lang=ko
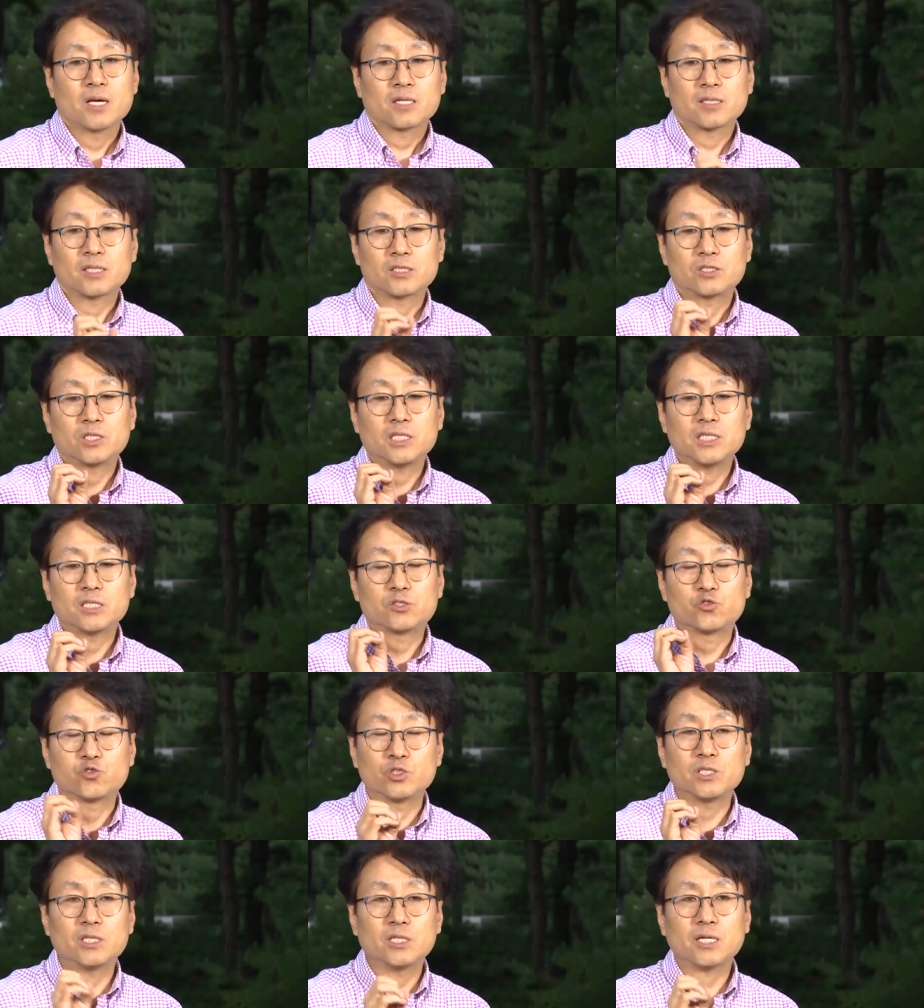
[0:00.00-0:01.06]
근데
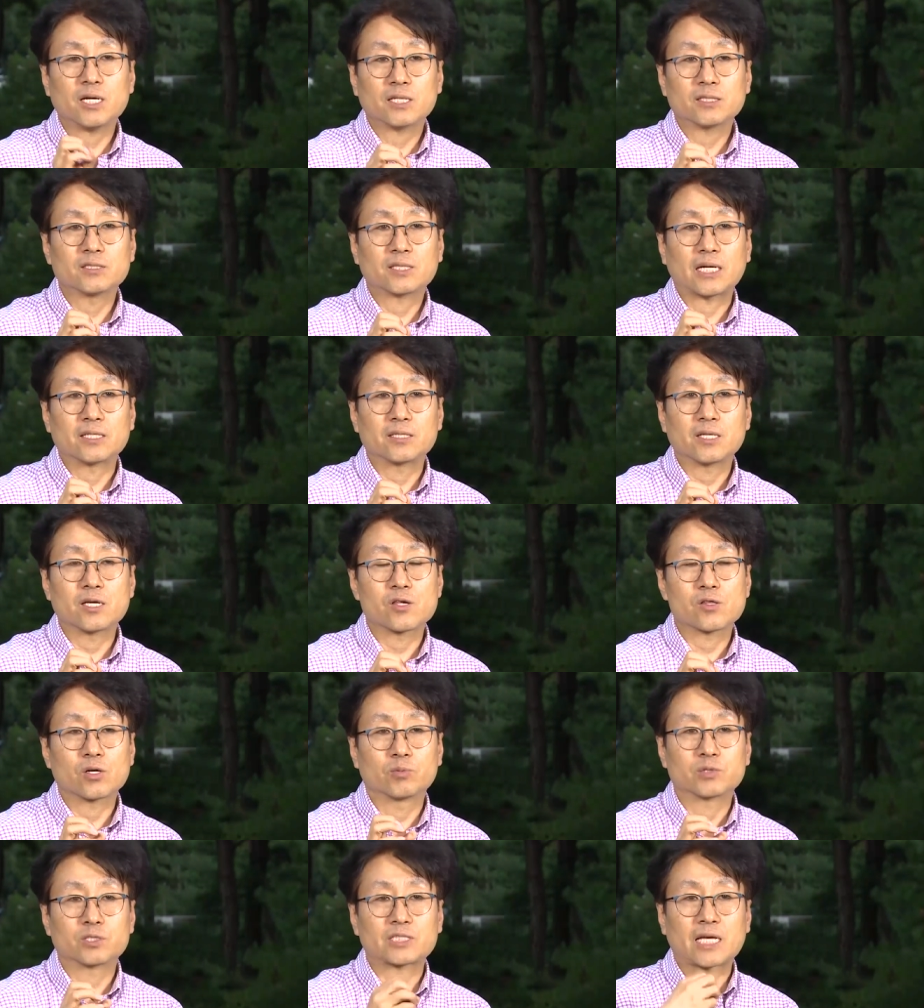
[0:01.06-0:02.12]
이주의 하는
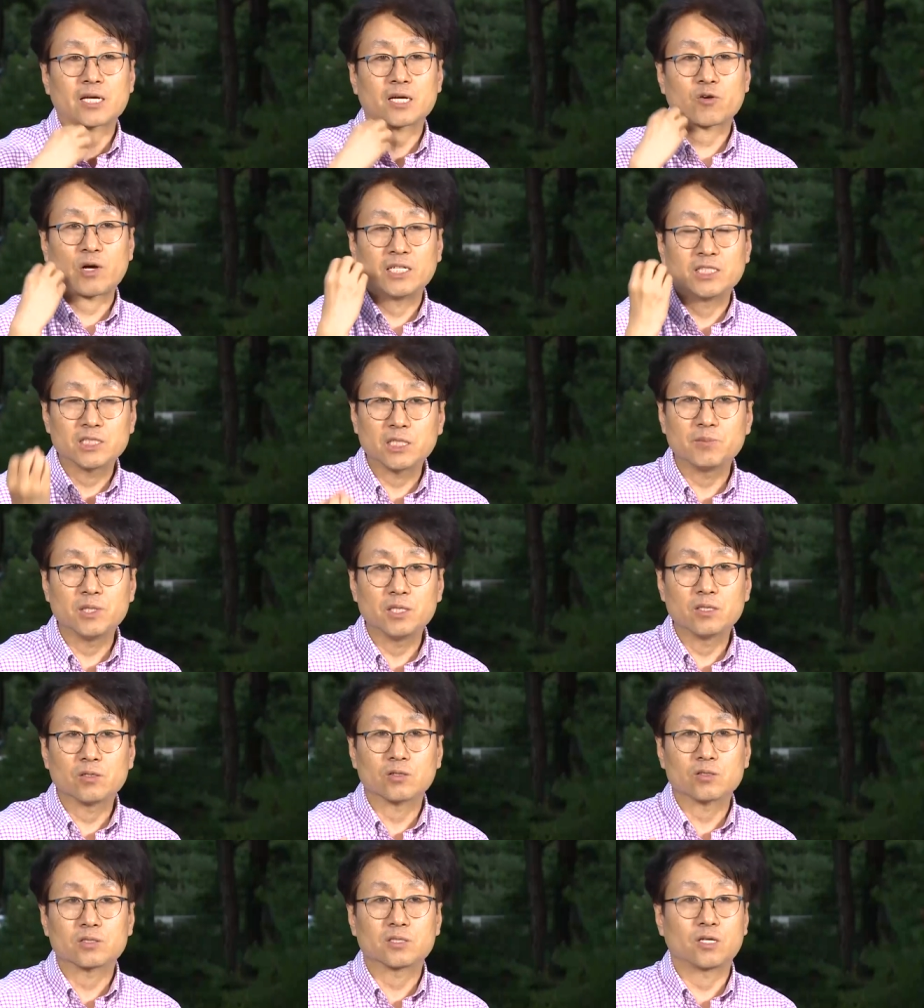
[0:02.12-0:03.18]
단계에서부터 자기가 관심
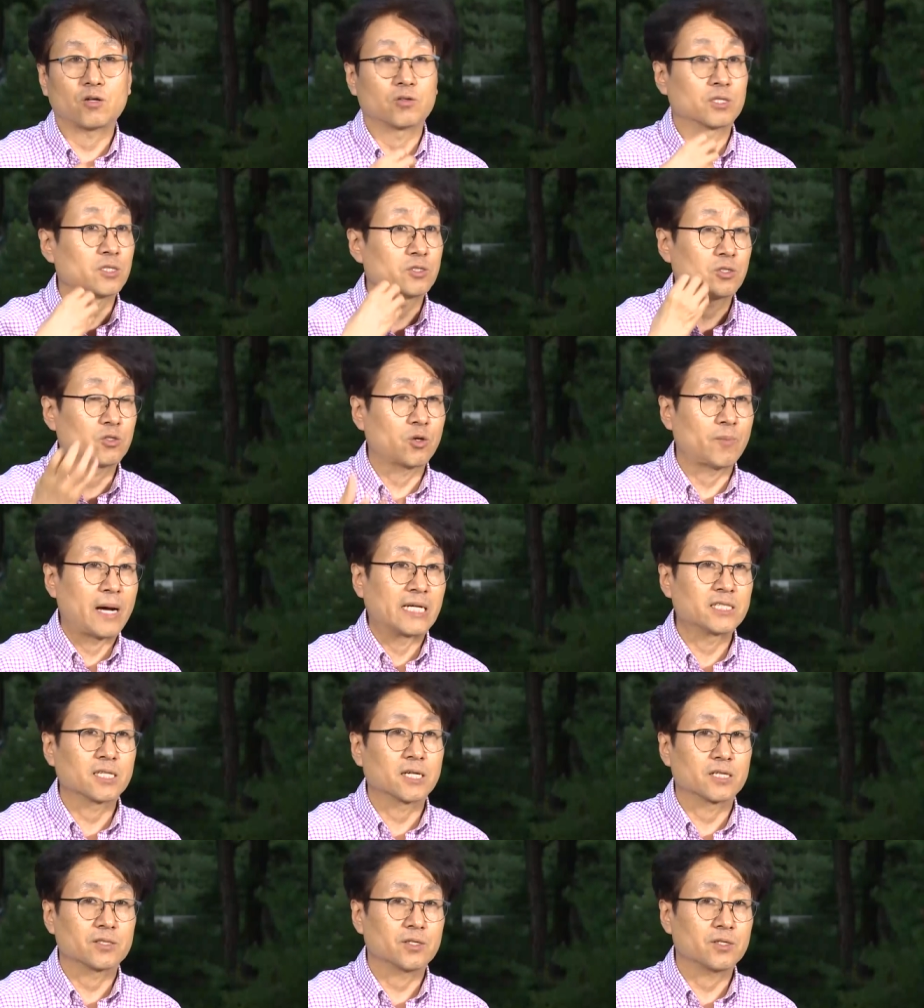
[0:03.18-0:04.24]
있는 것들에 어텐션이 더
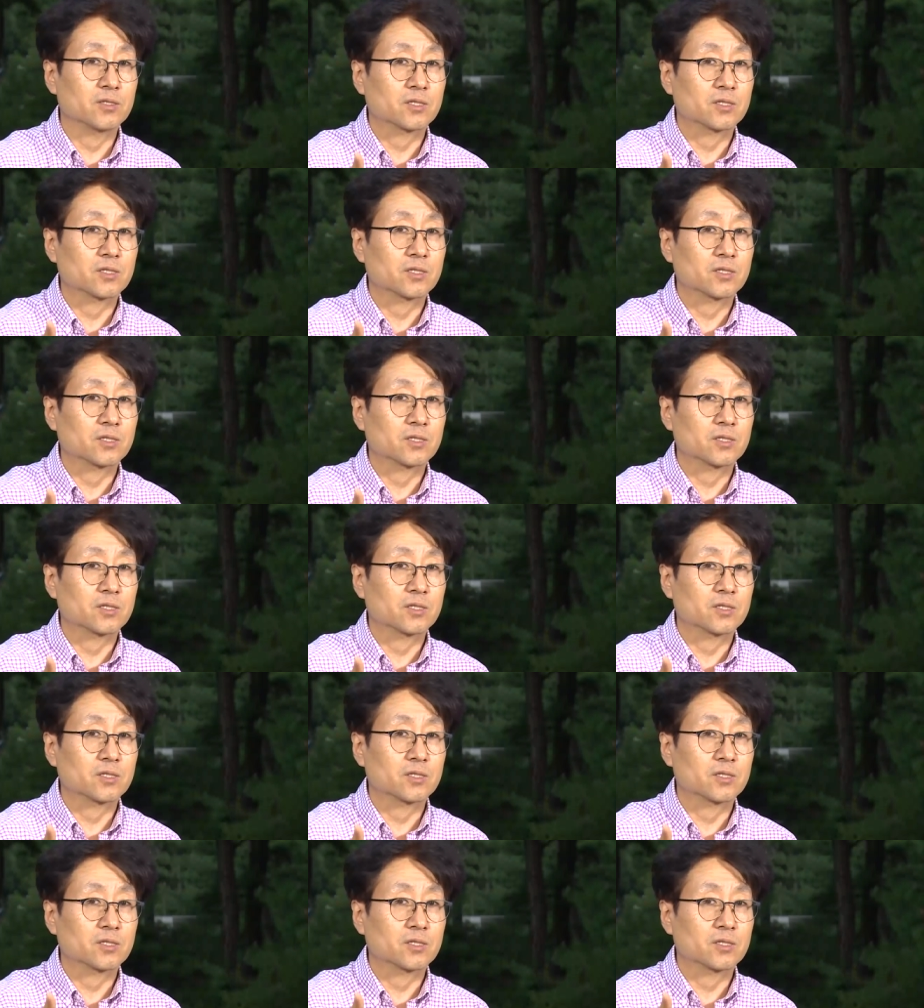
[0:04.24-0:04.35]
많이 가게 돼요.